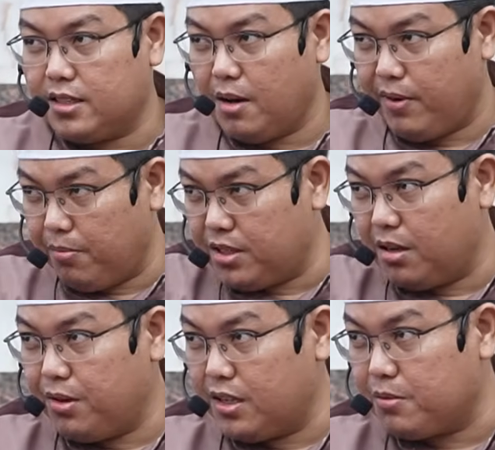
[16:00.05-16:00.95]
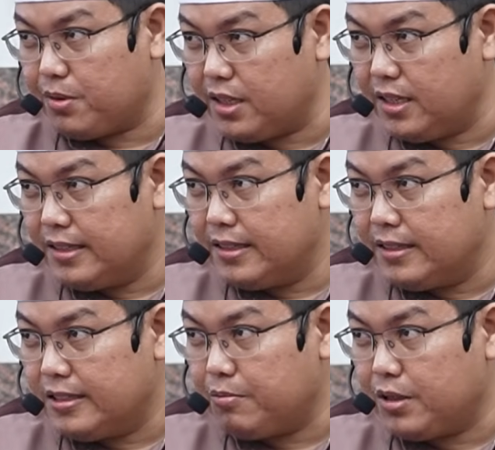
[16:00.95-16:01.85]
Siapa yang bisa bikin seperti
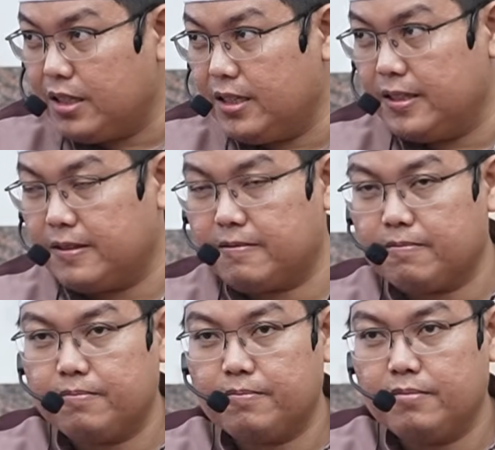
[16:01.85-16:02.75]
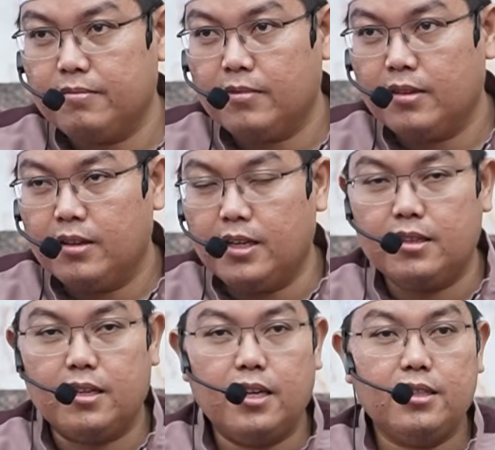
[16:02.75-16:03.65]
seperti ini?
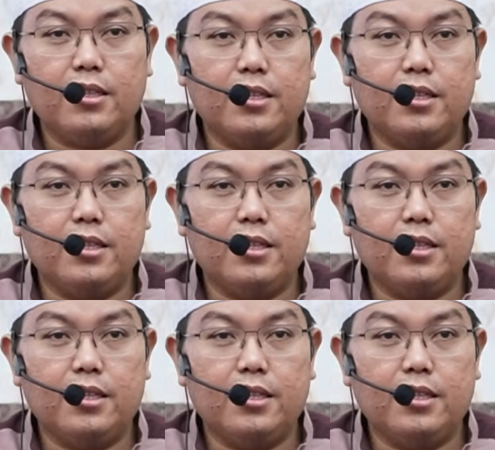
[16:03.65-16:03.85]
Dan ternyata